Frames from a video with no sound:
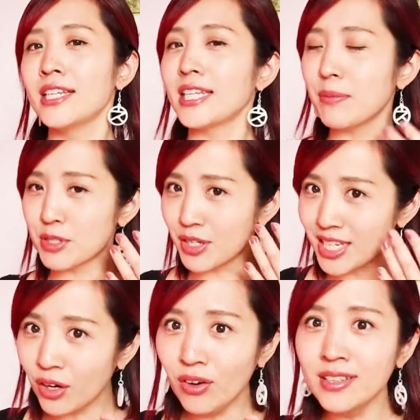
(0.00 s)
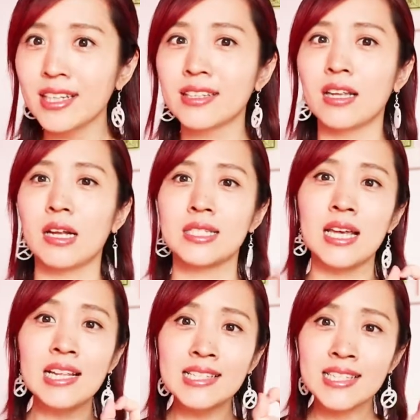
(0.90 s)
で多分それ日本だったら
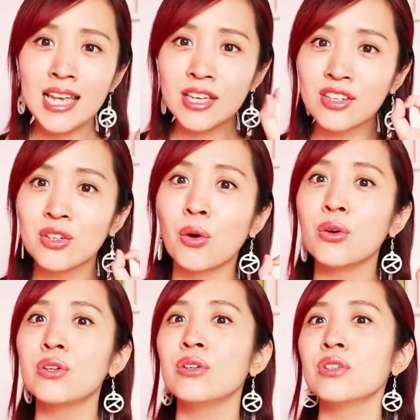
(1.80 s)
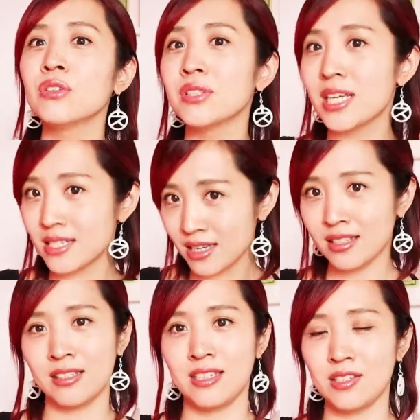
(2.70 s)
全然余裕の
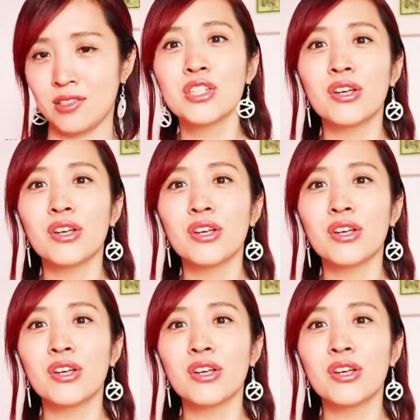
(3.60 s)
デザインなんですよ。